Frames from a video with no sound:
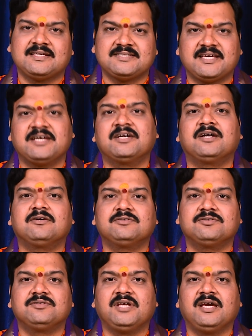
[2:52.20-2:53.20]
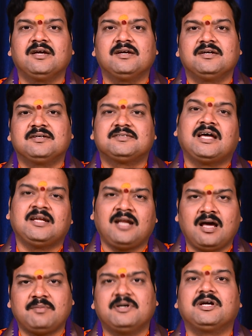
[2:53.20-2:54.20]
జయం కలుగుతుంది
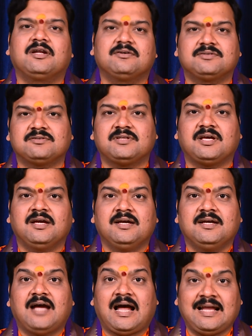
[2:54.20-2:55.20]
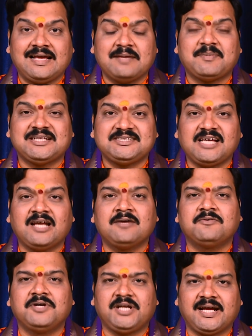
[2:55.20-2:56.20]
ధనలాభం కలుగుతుంది అలాగే
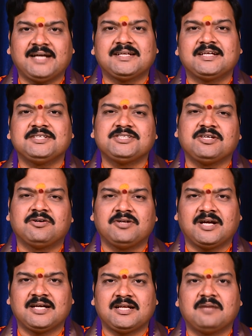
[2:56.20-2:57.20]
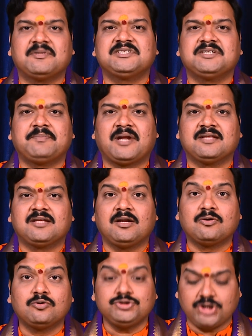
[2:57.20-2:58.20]
మధ్యాహ్నం ఒంటి గంట నుంచి రెండు గంటల మధ్య
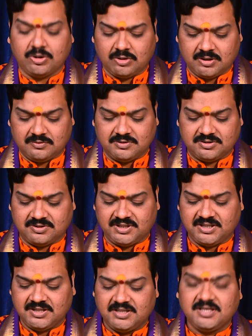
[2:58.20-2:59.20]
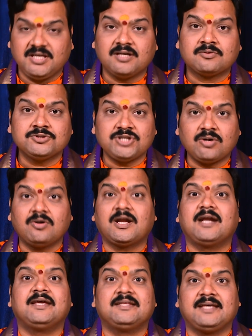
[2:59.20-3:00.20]
ప్రాంతంలో కుజహోర ఉంటుంది ఈ కుజహోర
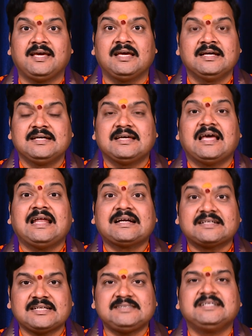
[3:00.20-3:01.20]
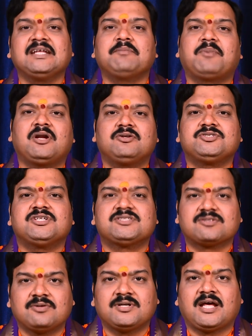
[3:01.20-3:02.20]
అనేది ఎలక్ట్రిసిటీ పనులు
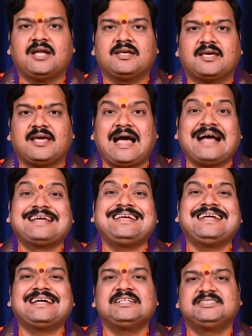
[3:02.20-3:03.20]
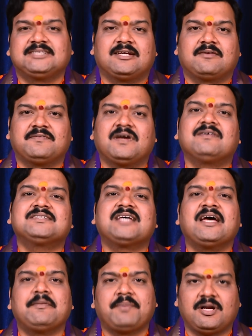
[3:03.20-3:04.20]
చేసుకోవటానికి అగ్రికల్చర్
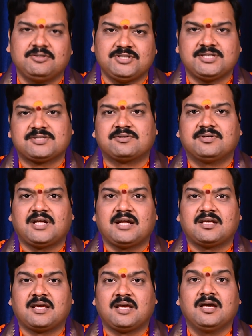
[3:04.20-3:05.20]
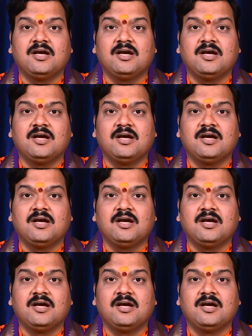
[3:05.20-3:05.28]
వ్యవసాయ పనులు చేసుకోవటానికి